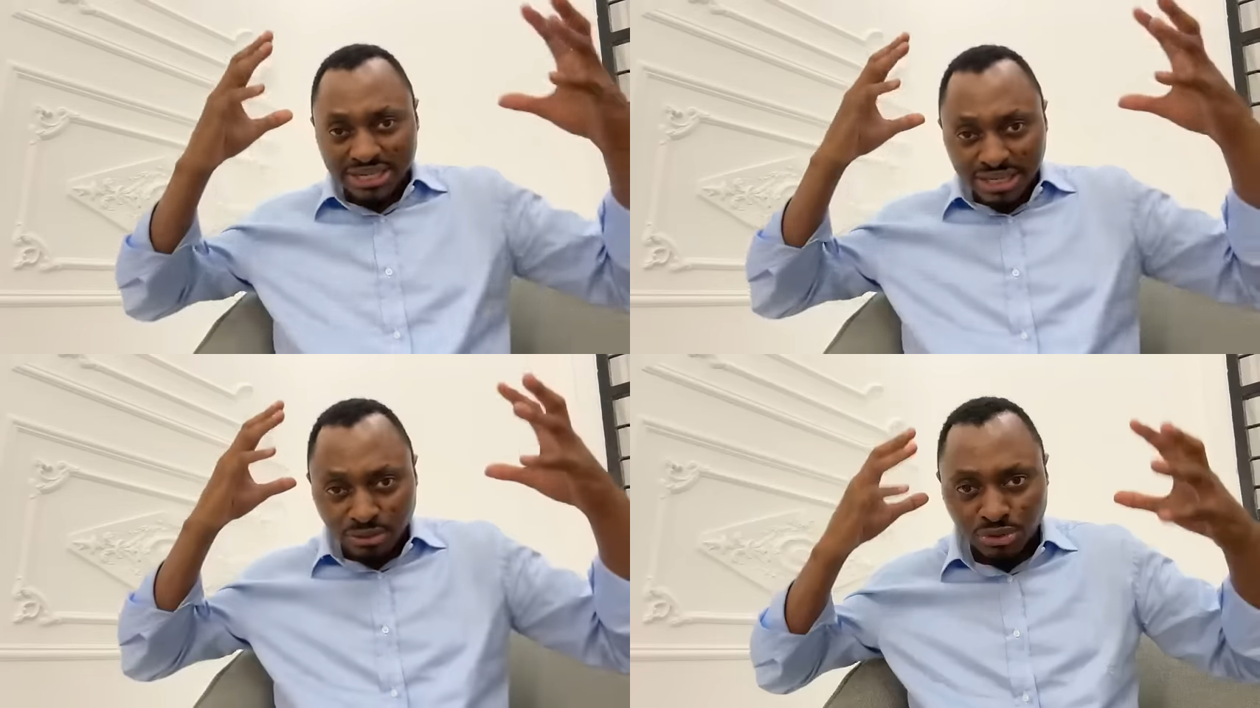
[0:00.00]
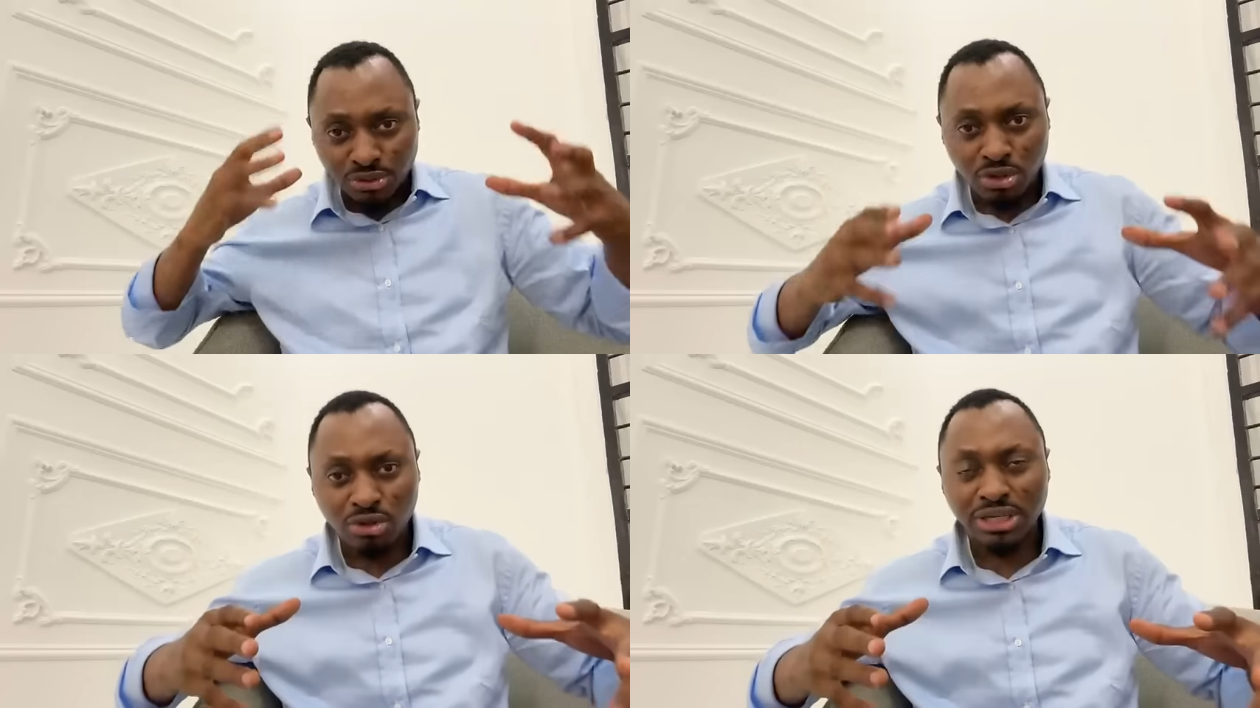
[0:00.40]
les gants
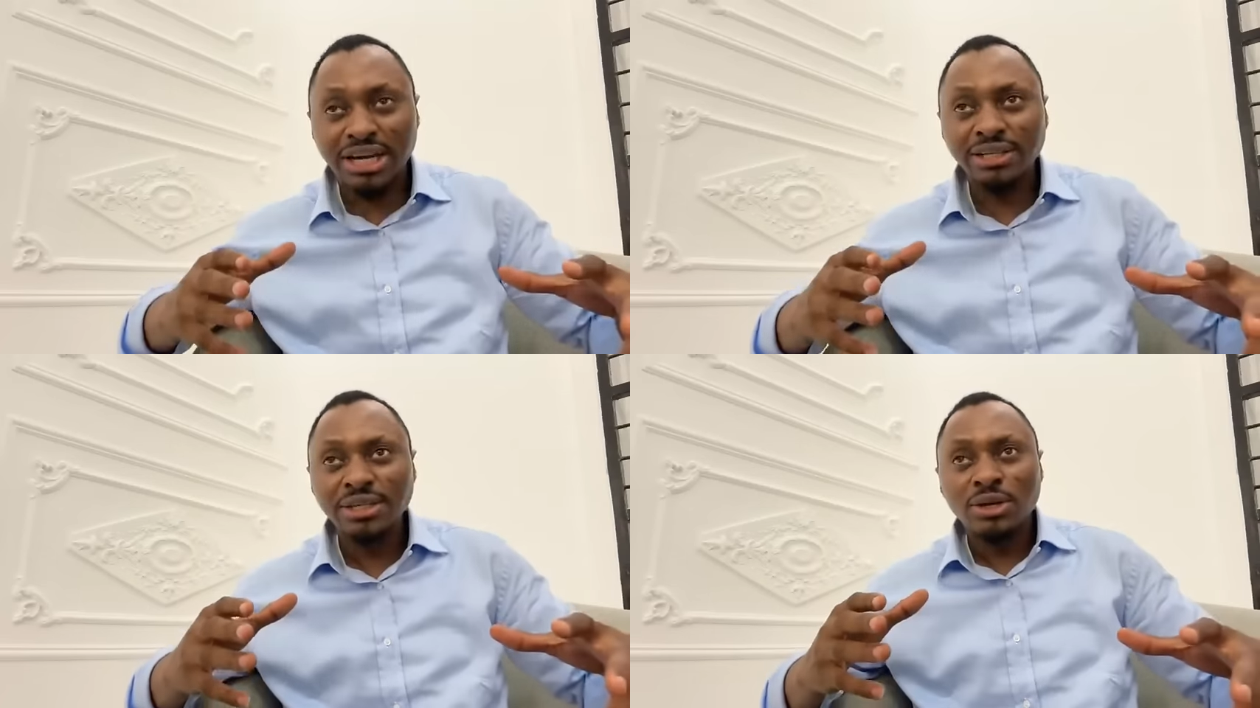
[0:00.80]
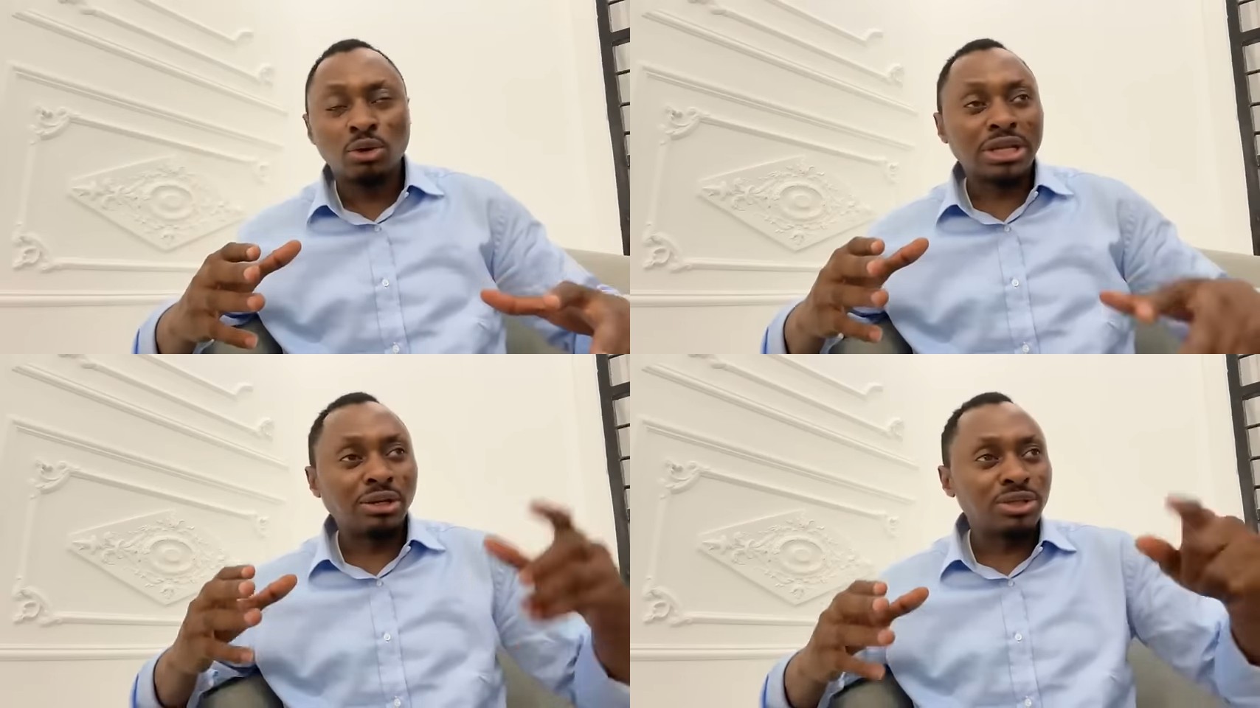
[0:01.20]
du Nord, là,
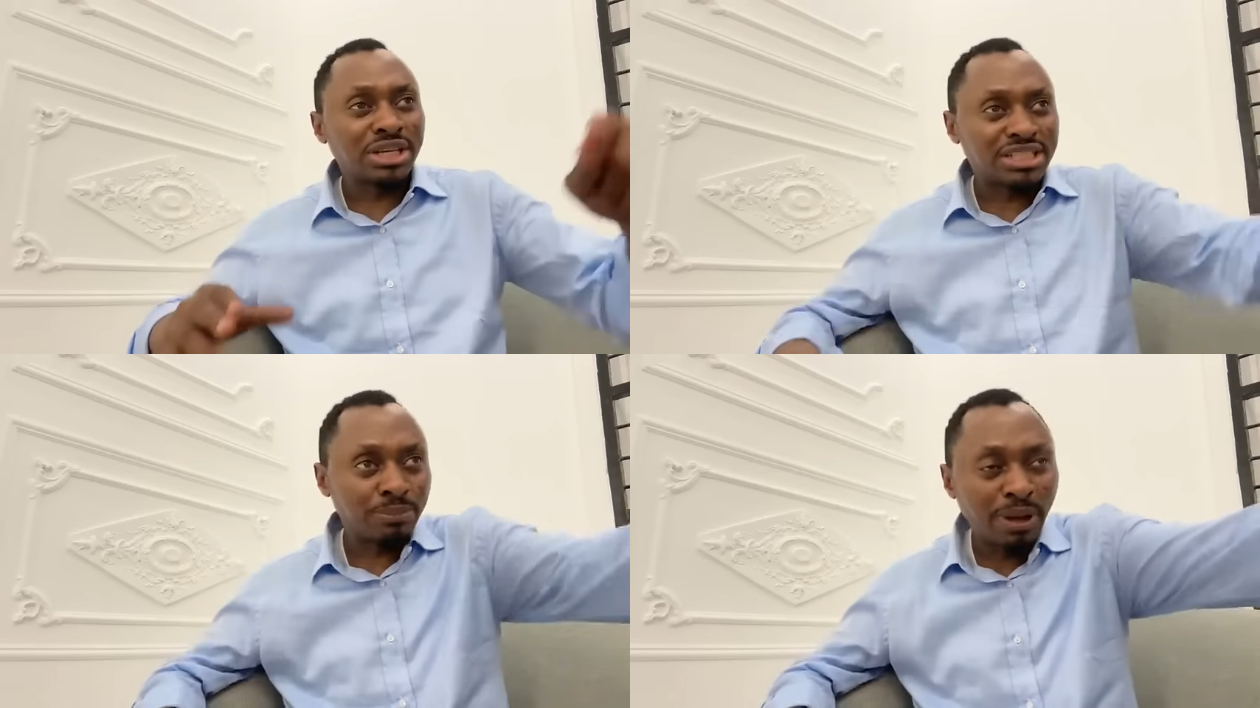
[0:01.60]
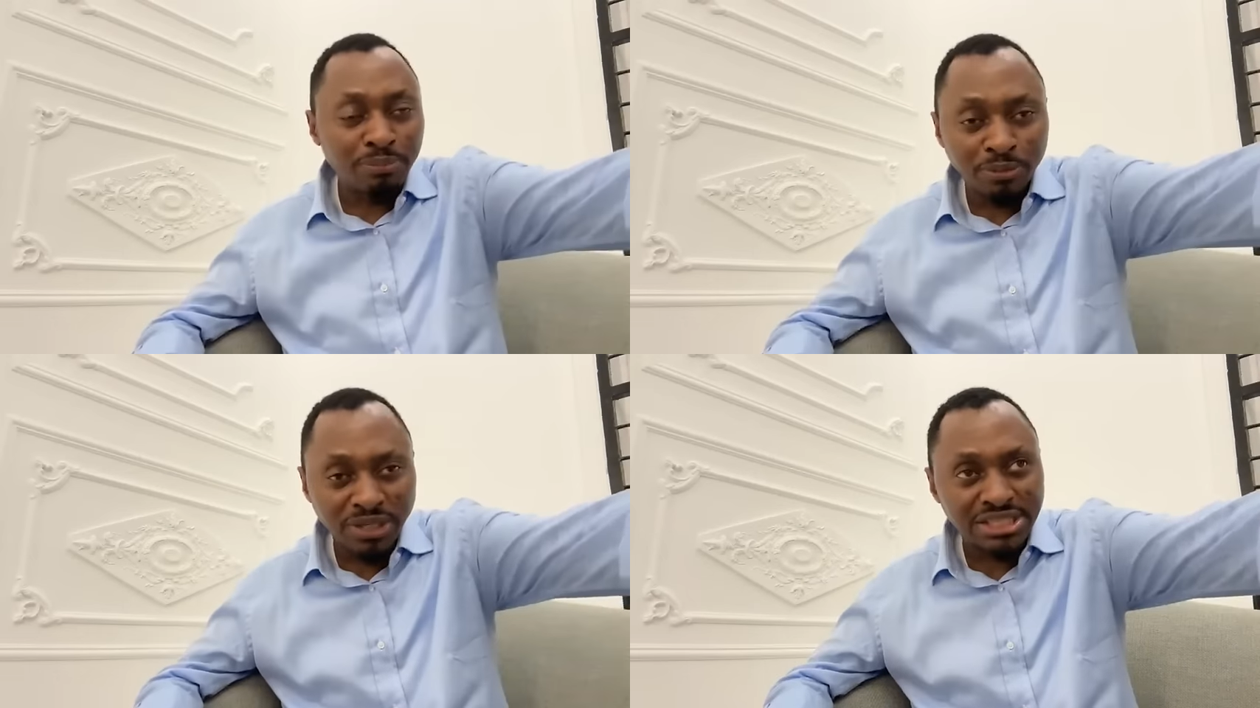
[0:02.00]
on allait lui dire que c'est
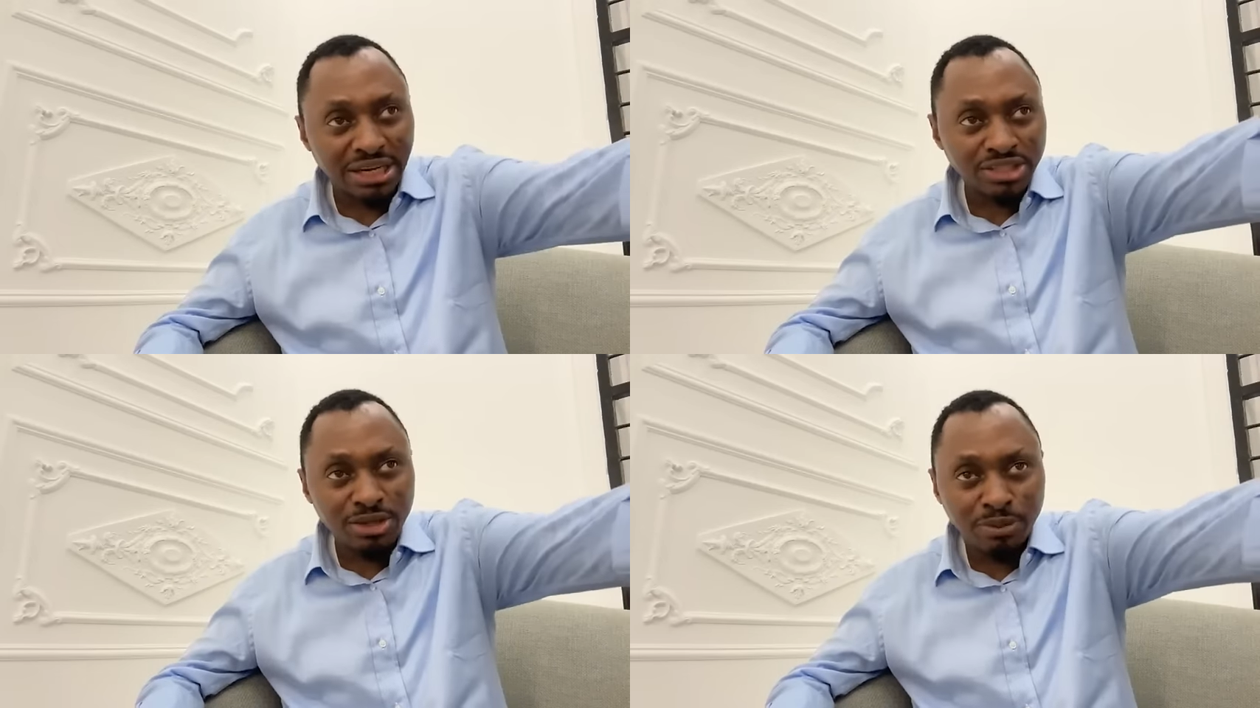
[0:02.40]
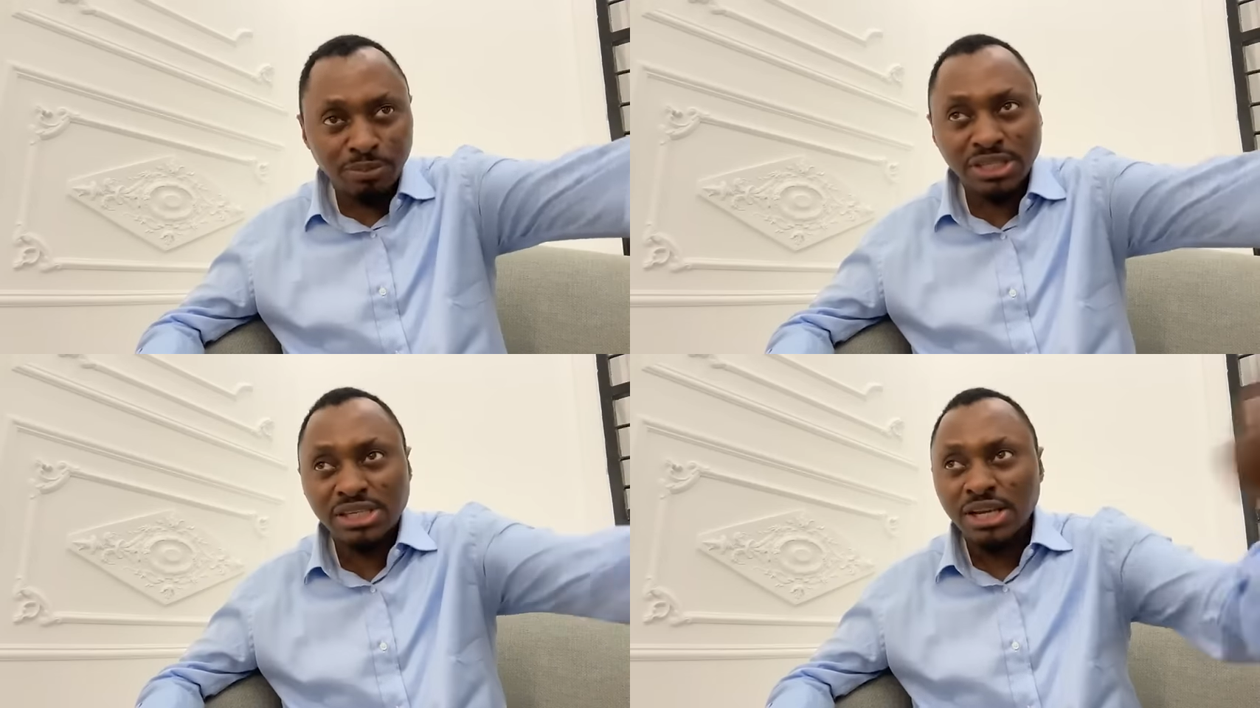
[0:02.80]
pas biblique, c'est
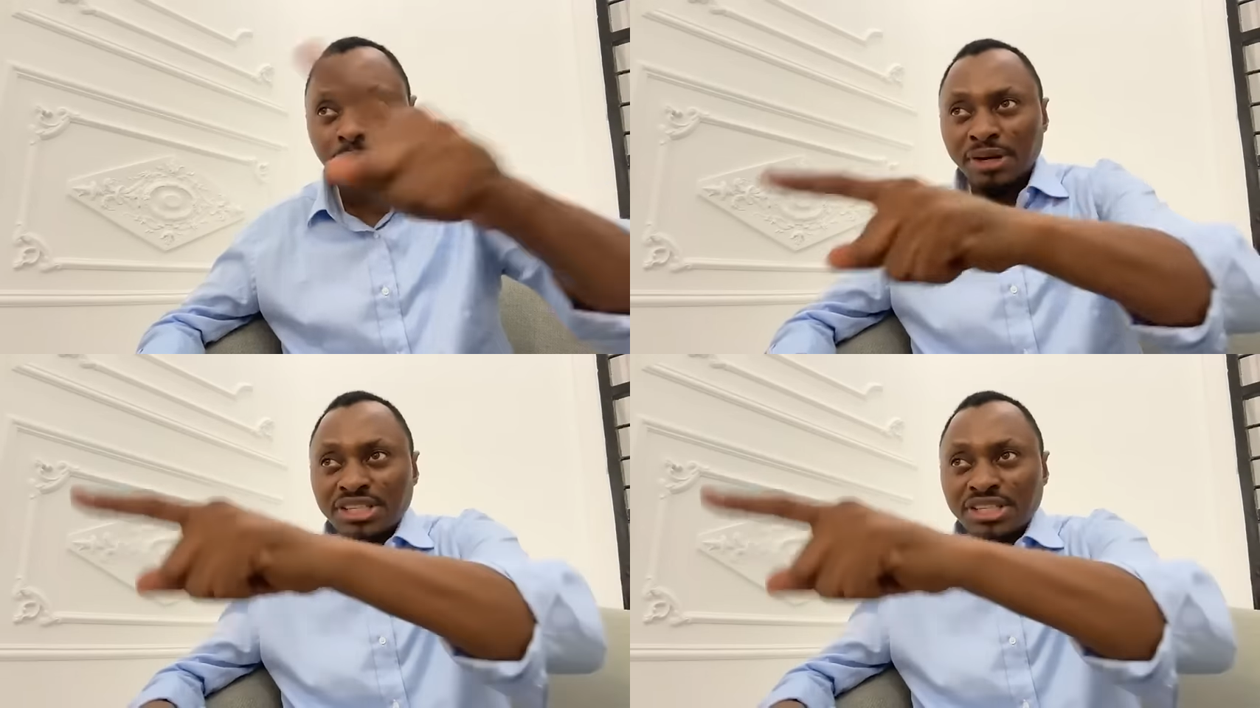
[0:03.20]
anti-biblique.